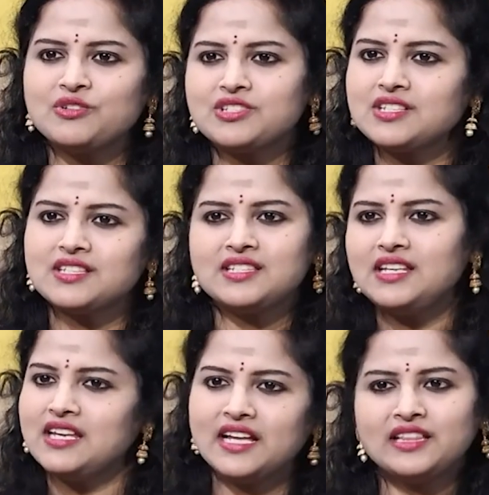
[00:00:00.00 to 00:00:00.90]
థింగ్
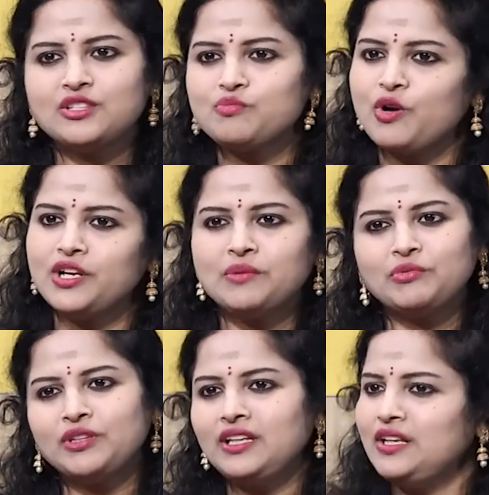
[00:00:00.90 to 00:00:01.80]
వచ్చేసేసి నీ హెల్త్ స్పాయిల్
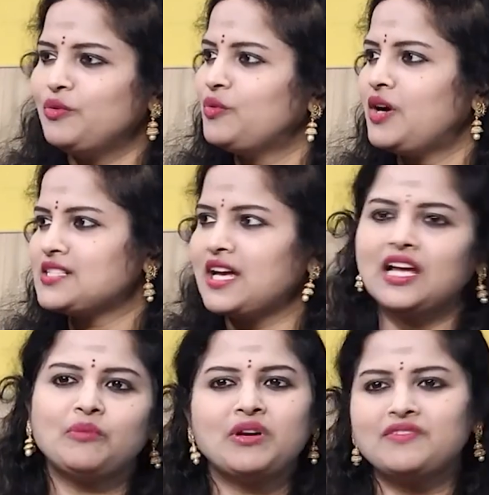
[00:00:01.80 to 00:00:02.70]
అయిపోతుంది నువ్వు ఆ
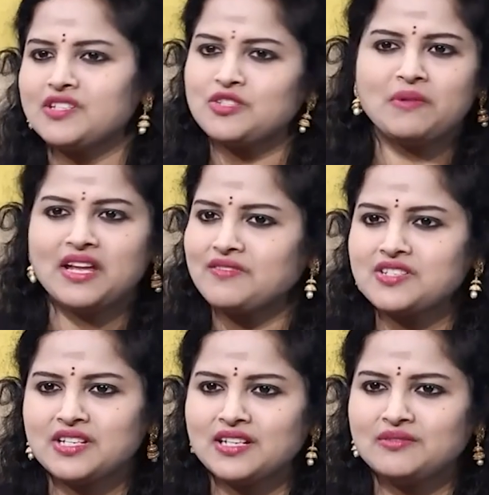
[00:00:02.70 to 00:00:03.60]
సంకల్పాన్ని ఫస్ట్
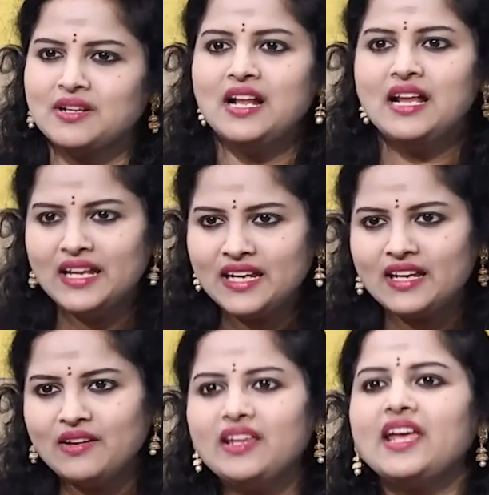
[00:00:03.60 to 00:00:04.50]
మేనిఫెస్ట్ చేయలేవు
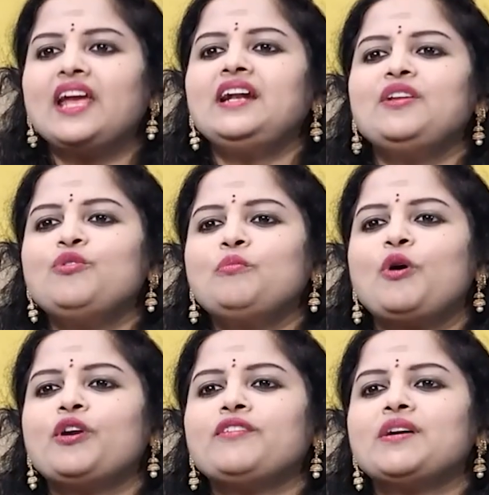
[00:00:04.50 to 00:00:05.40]
ఏంటి
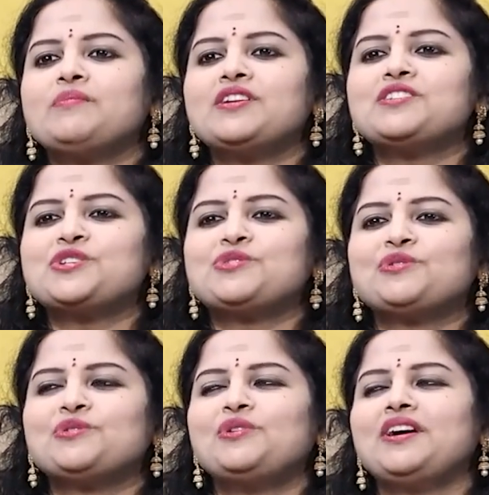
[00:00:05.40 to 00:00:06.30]
నువ్వు బాడీ వైబ్రేట్
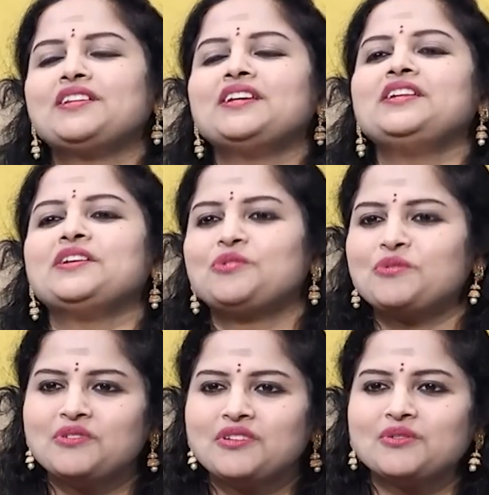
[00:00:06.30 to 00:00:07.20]
చేస్తుందో అదే నీ
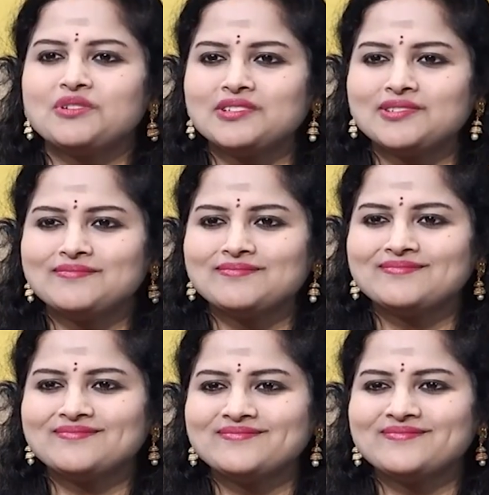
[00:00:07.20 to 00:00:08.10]
ఎదురుగుండా ఉంటుంది
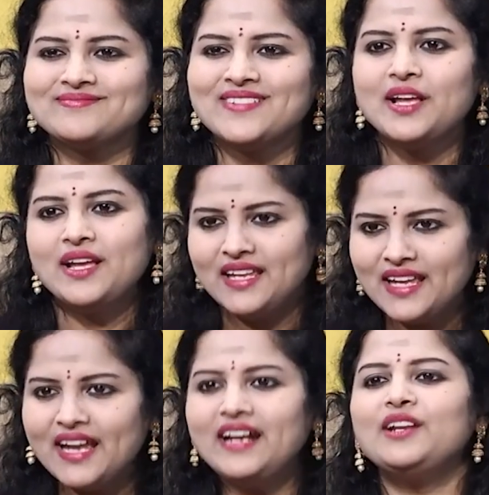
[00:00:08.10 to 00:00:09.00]

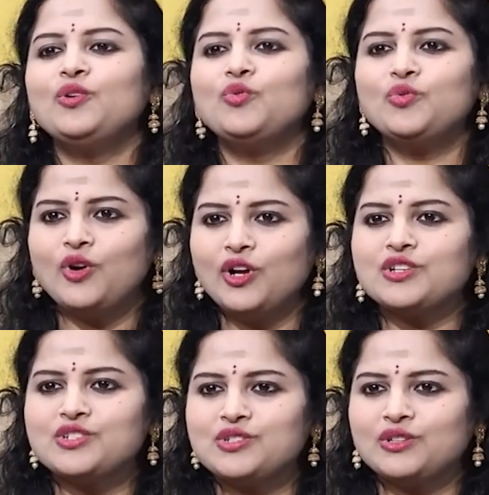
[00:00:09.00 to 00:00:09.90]
ఏంటి నువ్వు
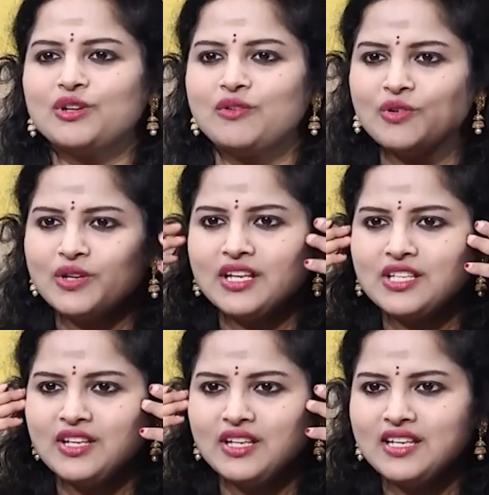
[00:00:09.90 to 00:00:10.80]
ఆలోచిస్తున్నావో
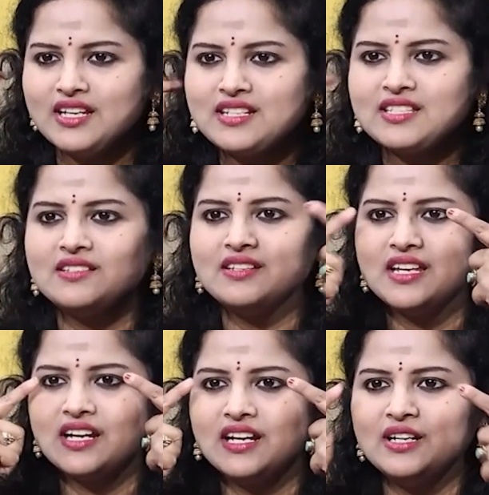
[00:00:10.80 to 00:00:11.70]
నీ ఇయర్స్
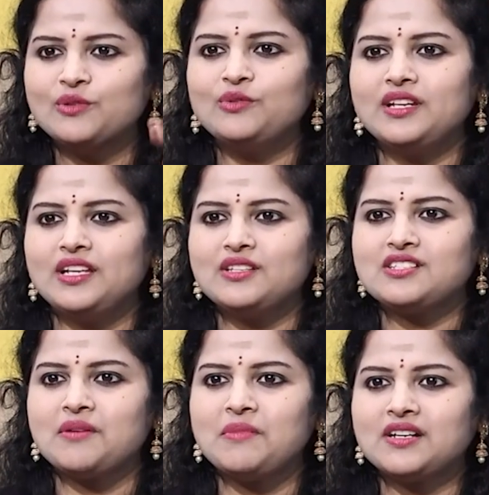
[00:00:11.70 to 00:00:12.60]
నీ కళ్ళు నీ
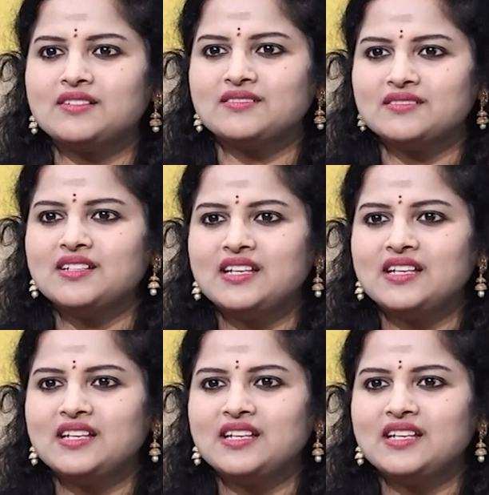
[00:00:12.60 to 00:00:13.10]
స్టమక్